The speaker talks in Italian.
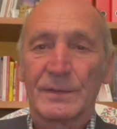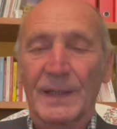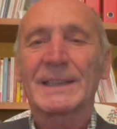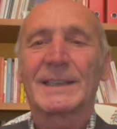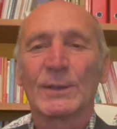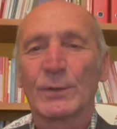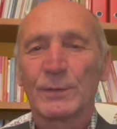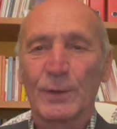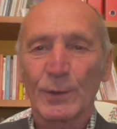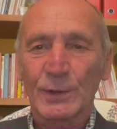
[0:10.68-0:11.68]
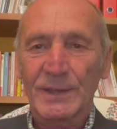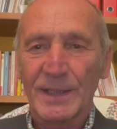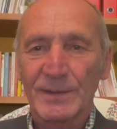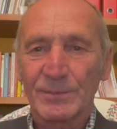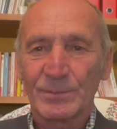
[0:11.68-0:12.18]
Fatti non
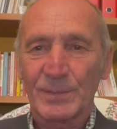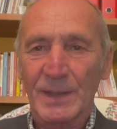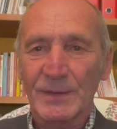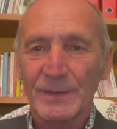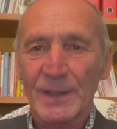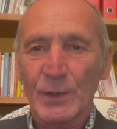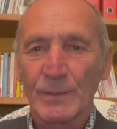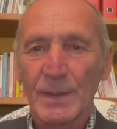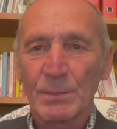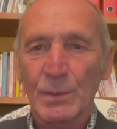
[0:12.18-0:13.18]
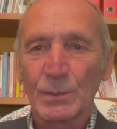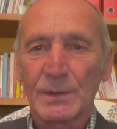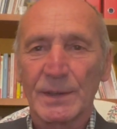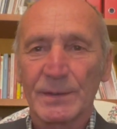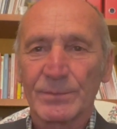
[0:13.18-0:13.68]
foste per vivere come
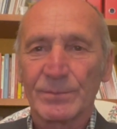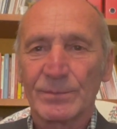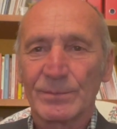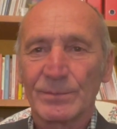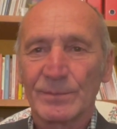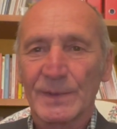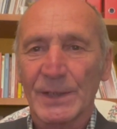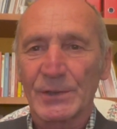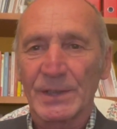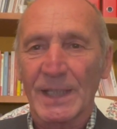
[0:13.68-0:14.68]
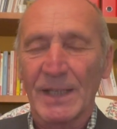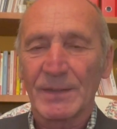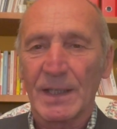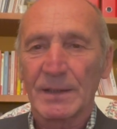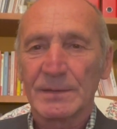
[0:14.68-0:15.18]
bruti,
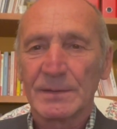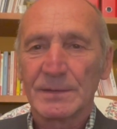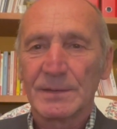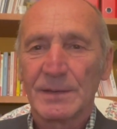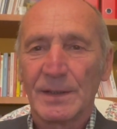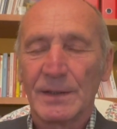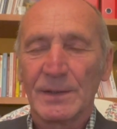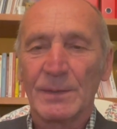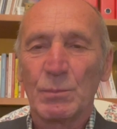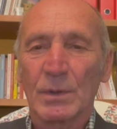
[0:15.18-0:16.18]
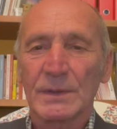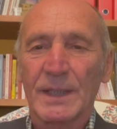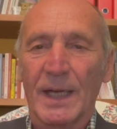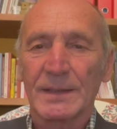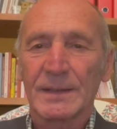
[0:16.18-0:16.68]
recitava il buon
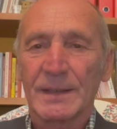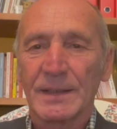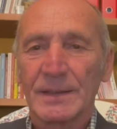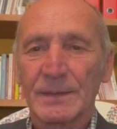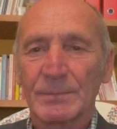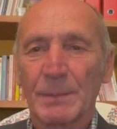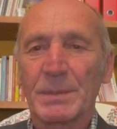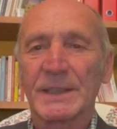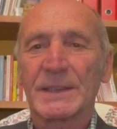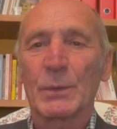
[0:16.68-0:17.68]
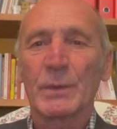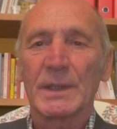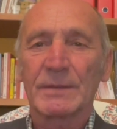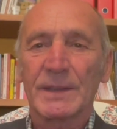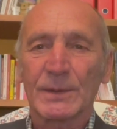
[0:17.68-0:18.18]
Dante, ma per
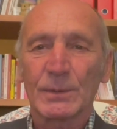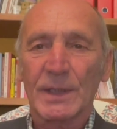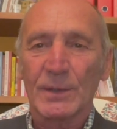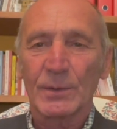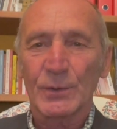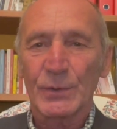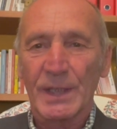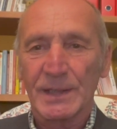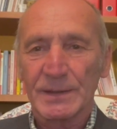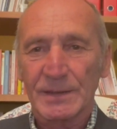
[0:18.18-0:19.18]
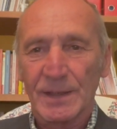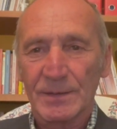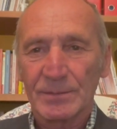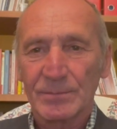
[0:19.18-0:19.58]
seguir virtù e conoscenza.